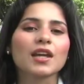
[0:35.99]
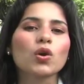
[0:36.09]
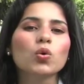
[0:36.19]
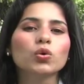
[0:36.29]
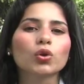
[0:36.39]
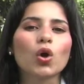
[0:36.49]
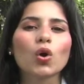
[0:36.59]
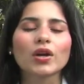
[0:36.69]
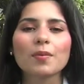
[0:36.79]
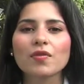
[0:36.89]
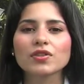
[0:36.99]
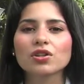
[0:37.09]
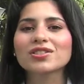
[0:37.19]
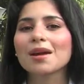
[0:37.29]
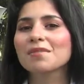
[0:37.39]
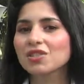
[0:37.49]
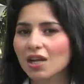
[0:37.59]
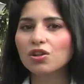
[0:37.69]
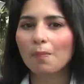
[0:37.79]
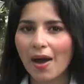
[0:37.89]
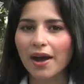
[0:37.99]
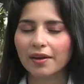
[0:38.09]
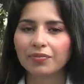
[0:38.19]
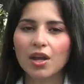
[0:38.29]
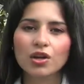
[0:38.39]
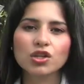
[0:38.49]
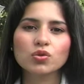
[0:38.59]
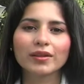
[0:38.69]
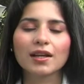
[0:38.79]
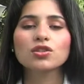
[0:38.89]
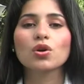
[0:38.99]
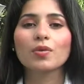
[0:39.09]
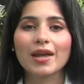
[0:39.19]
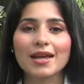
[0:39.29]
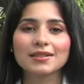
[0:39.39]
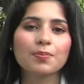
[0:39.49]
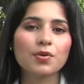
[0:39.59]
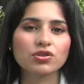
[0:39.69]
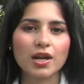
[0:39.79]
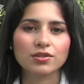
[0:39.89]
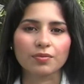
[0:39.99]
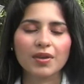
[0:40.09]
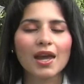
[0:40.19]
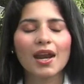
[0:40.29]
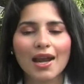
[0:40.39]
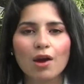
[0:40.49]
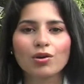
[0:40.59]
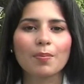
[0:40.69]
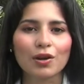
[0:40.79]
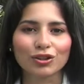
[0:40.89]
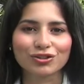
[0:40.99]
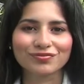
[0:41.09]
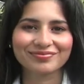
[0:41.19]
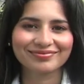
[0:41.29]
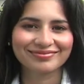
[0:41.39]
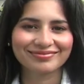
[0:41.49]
quien junto con el profesor Jean-Michel Chopard nos cuentan sobre este proceso en el aula piloto.